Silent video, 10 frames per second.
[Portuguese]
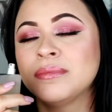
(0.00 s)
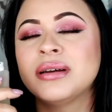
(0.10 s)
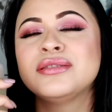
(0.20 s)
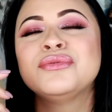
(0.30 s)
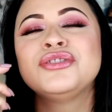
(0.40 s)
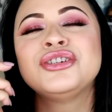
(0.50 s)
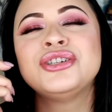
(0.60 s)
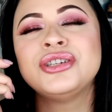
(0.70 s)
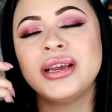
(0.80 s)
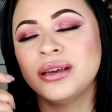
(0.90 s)
Mas o
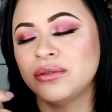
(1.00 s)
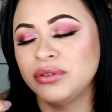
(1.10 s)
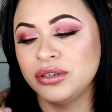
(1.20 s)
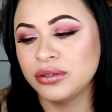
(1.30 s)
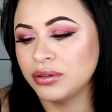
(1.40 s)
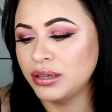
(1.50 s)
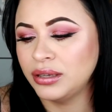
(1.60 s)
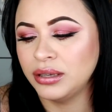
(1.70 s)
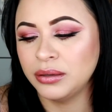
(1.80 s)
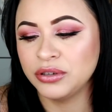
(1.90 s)
cheiro disso
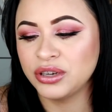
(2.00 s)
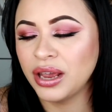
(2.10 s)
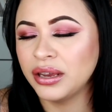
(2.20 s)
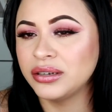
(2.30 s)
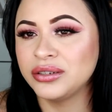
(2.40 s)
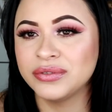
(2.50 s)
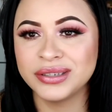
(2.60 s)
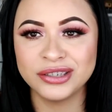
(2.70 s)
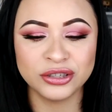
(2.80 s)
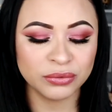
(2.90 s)
aqui, gente,
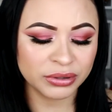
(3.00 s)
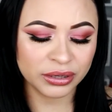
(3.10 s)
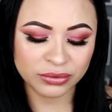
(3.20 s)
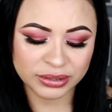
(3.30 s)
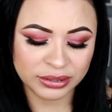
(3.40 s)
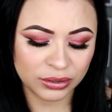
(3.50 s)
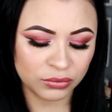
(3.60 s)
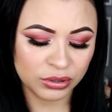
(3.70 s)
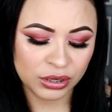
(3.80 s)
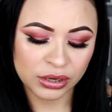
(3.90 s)
vocês não têm noção